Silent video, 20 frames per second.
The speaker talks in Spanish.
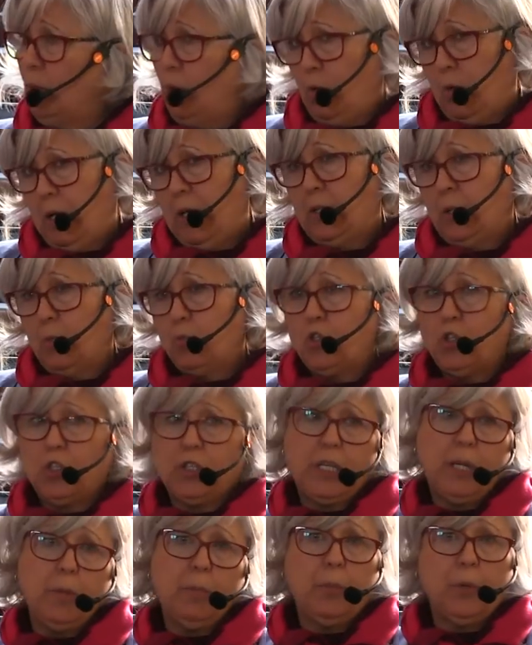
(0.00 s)
durante mucho
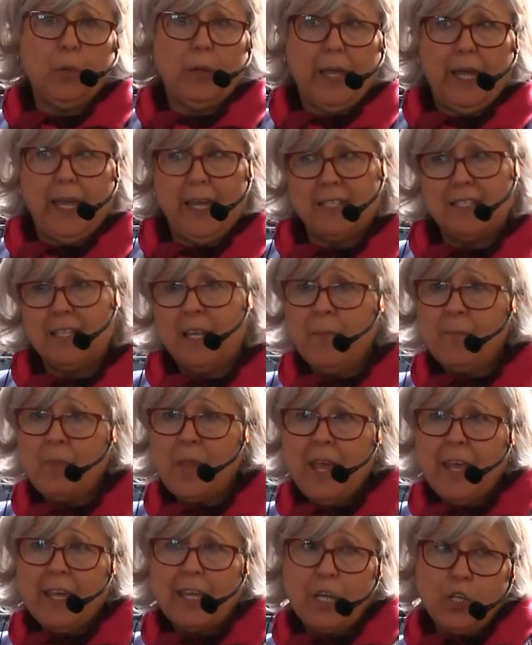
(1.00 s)
tiempo, que es
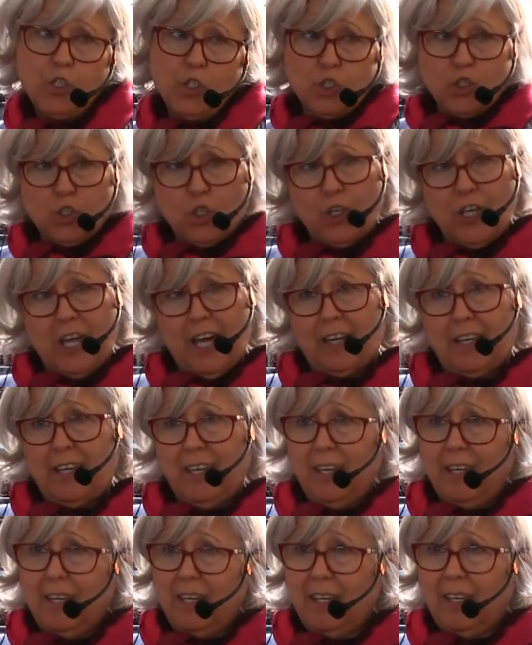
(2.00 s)
que yo estoy
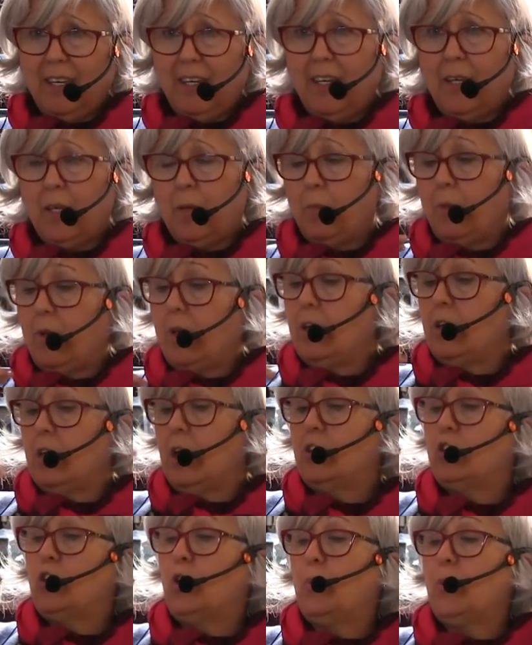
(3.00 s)
aquí y,
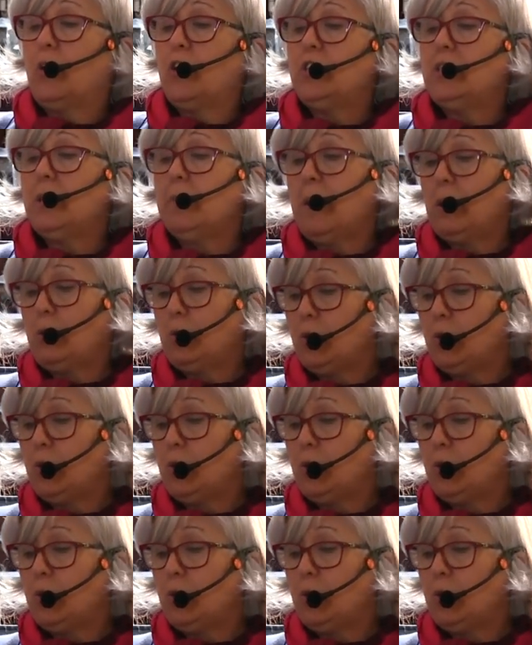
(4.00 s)
estoy por encima